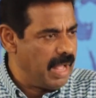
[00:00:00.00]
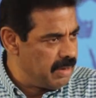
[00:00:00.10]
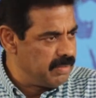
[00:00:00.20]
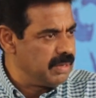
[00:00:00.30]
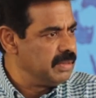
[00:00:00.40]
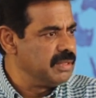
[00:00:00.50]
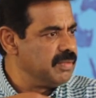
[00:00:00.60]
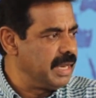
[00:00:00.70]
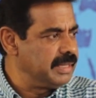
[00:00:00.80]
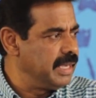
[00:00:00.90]
வர வர வந்து
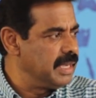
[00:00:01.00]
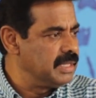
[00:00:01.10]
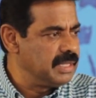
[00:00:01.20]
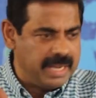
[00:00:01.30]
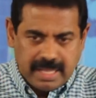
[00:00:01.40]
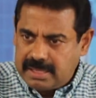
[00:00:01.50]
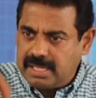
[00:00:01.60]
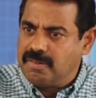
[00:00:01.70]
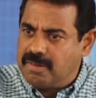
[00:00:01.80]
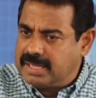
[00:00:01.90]
வார்த்தையை கற்றுக்கிறீ
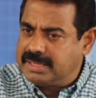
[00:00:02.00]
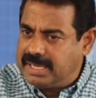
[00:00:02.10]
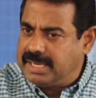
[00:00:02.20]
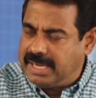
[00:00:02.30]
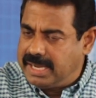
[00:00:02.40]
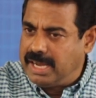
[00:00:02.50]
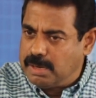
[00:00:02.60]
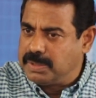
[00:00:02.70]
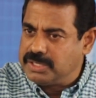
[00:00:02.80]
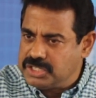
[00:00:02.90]
எத்தனை வார்த்தைக்கு நீ
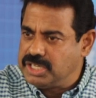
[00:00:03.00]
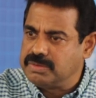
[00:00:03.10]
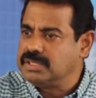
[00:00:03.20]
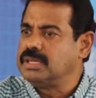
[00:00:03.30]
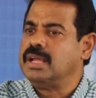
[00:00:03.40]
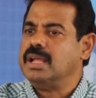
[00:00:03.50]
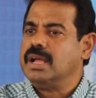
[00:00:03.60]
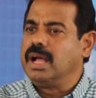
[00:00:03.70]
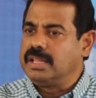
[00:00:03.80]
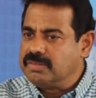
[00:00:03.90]
கீழ்படிஞ்சு நீ வந்து
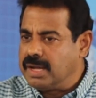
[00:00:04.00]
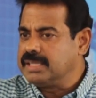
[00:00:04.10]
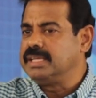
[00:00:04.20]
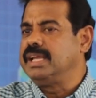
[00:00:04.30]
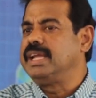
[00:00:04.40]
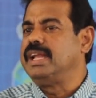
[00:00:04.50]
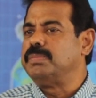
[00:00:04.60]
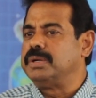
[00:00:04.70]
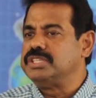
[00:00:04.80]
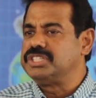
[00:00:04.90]
அந்த வார்த்தைக்கு
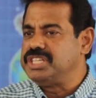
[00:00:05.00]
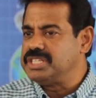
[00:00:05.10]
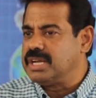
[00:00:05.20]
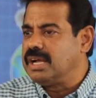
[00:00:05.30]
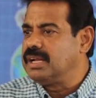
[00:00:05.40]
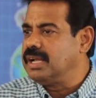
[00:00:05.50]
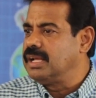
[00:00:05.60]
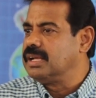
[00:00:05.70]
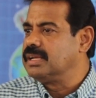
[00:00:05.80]
கீழ்படிஞ்சு சீசன் ஆகுற